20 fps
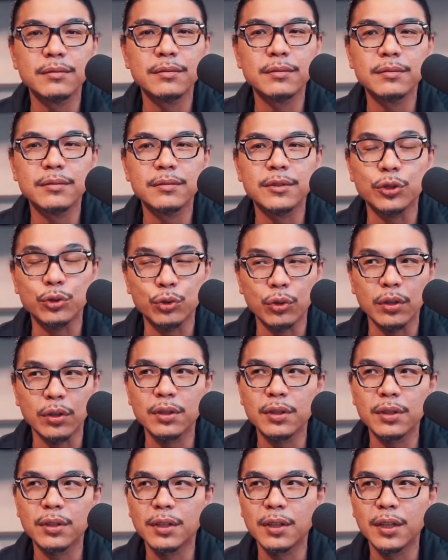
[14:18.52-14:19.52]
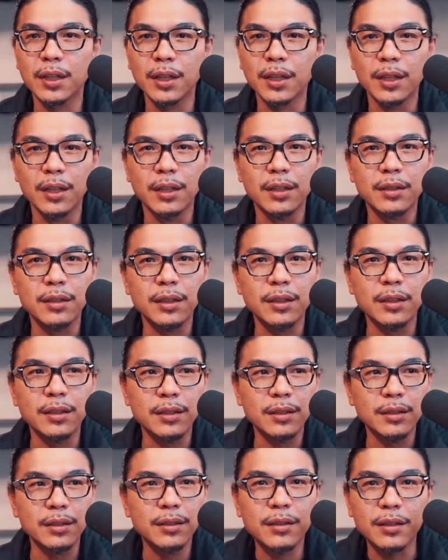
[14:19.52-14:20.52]
就说
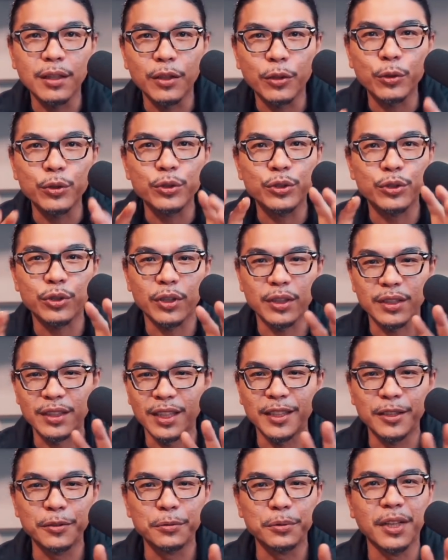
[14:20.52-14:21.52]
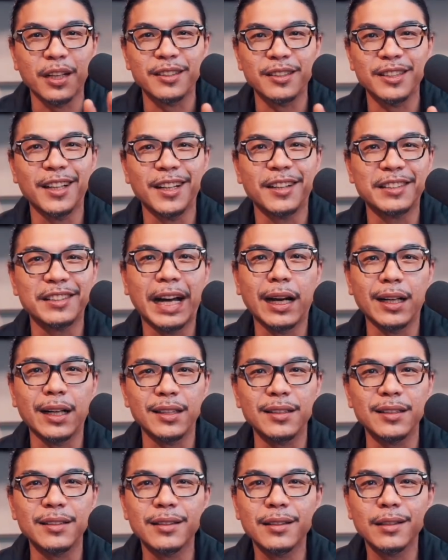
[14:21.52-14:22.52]
你的混血程度到底到哪里？
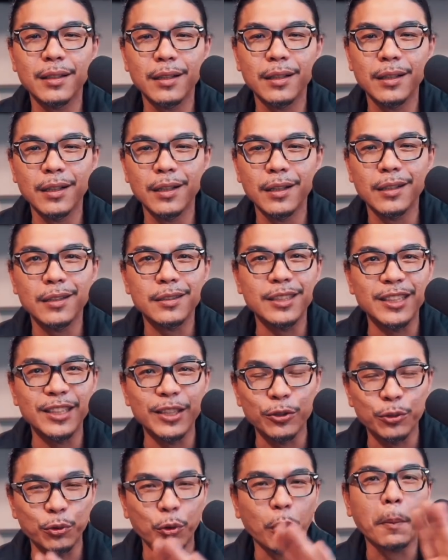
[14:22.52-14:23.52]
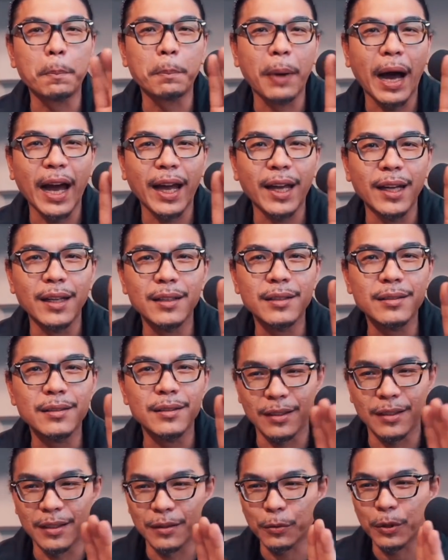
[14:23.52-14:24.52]
你有多白，你
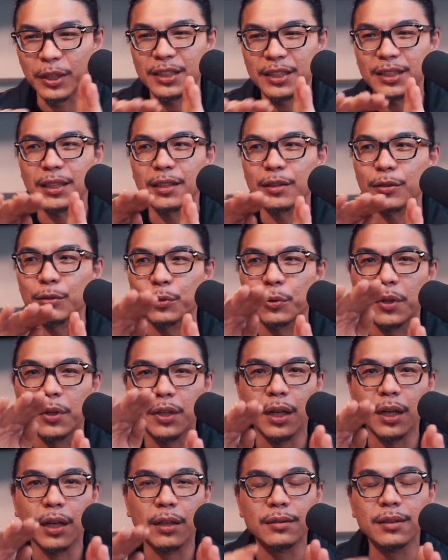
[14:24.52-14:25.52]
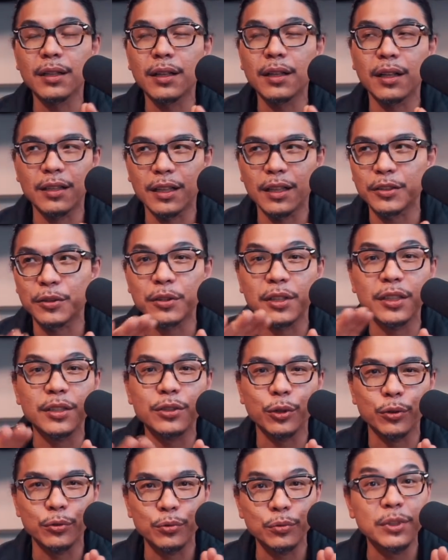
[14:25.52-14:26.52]
的位阶有多高，这好像有点
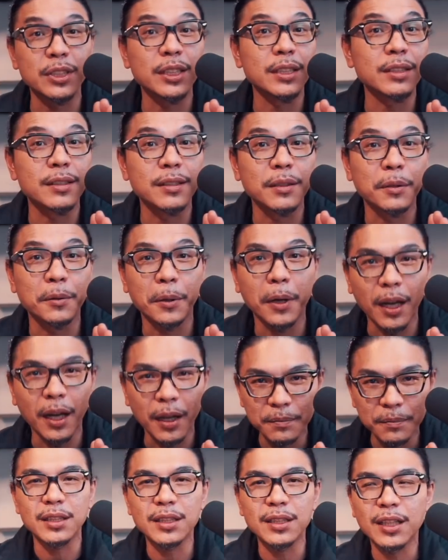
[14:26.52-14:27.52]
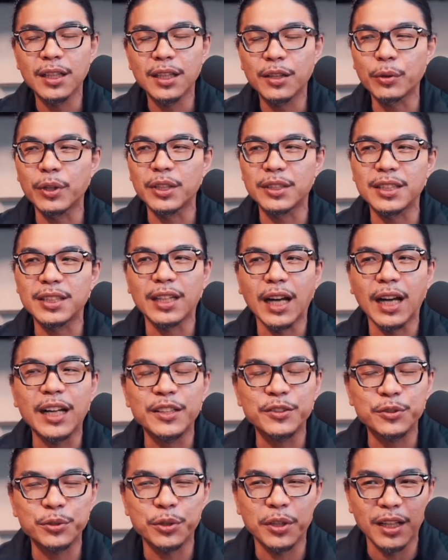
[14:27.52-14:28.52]
种族歧视，对不对？为了自己的安
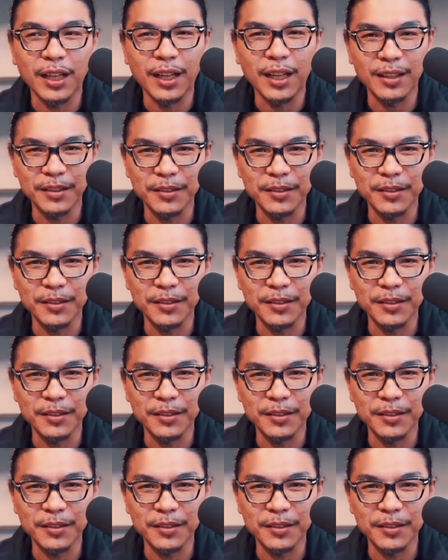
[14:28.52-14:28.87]
全啦、哦、